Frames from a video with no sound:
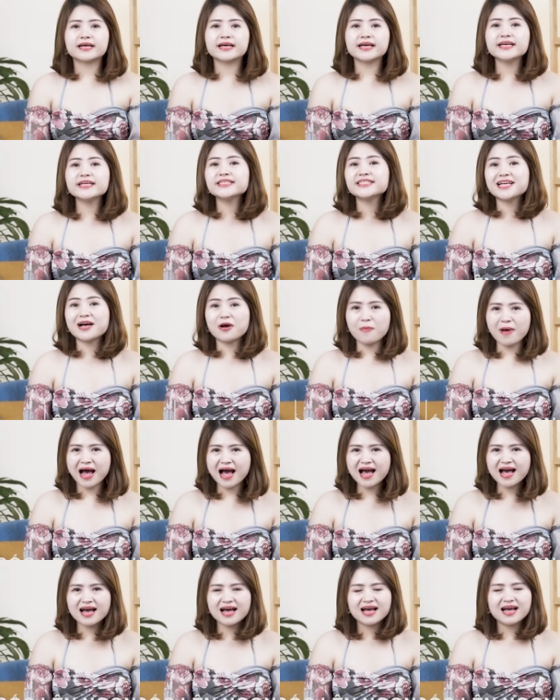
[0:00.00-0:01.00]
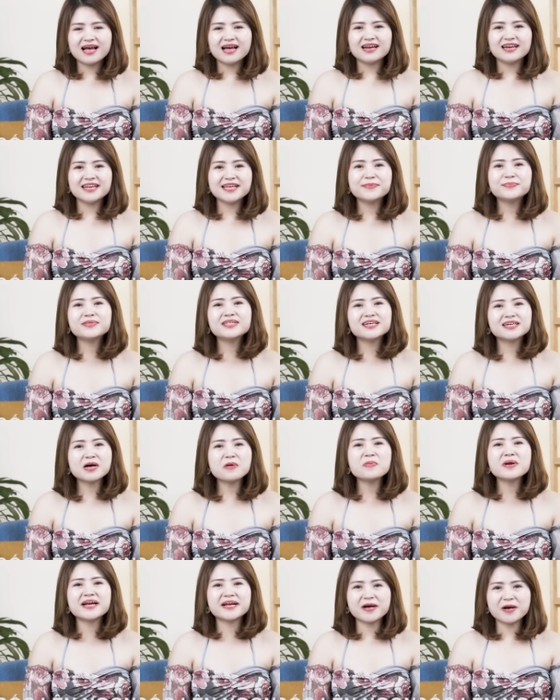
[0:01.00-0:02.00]
kỹ xảo ba liếm từ
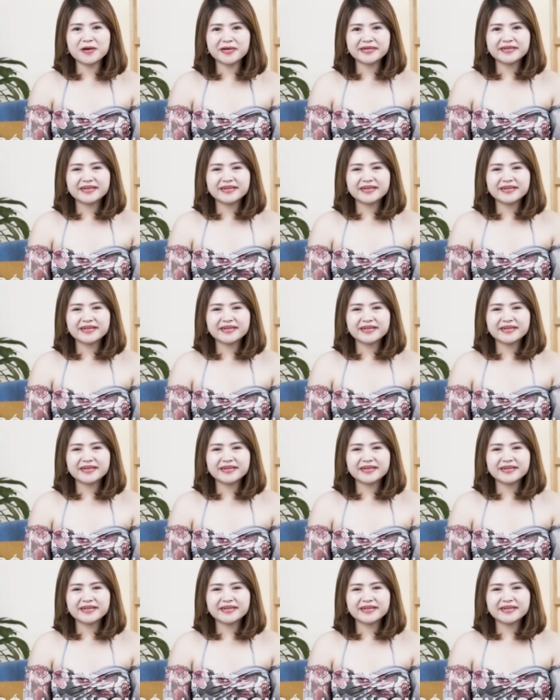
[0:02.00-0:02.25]
gốc lên ngọn